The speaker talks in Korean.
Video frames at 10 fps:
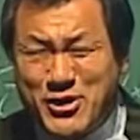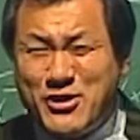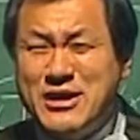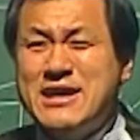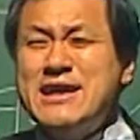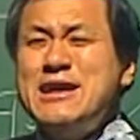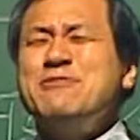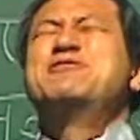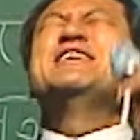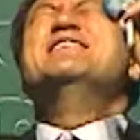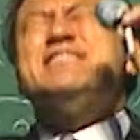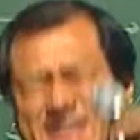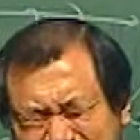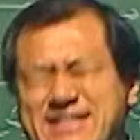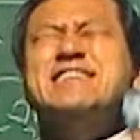우리는
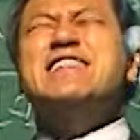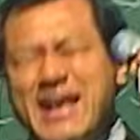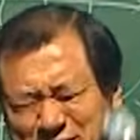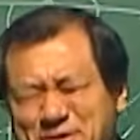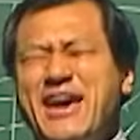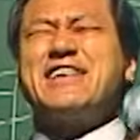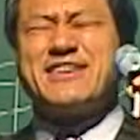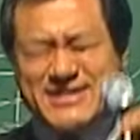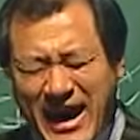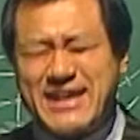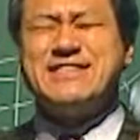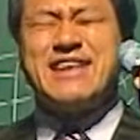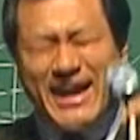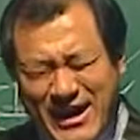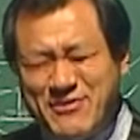그 은혜 속에서 사는
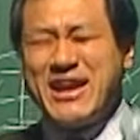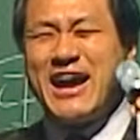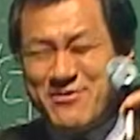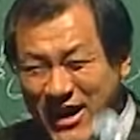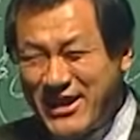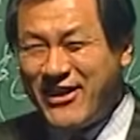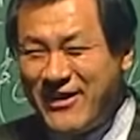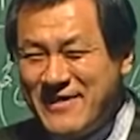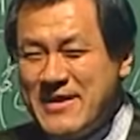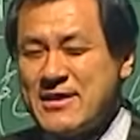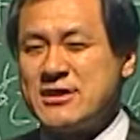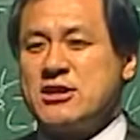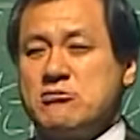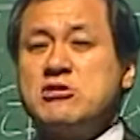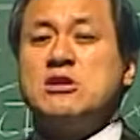사람이라 이 말이요.
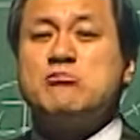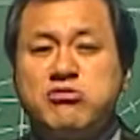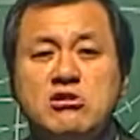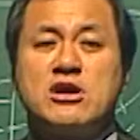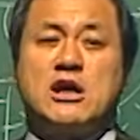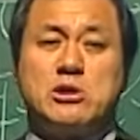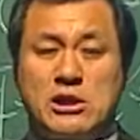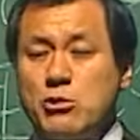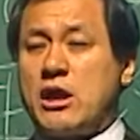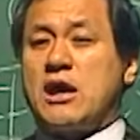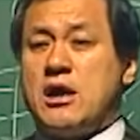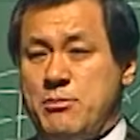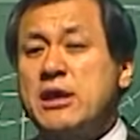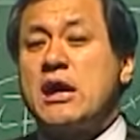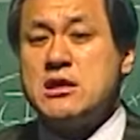그래서 우리는 불러야 될 노래가
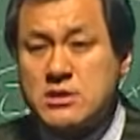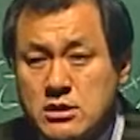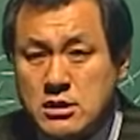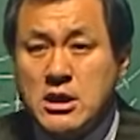몇 개 있어.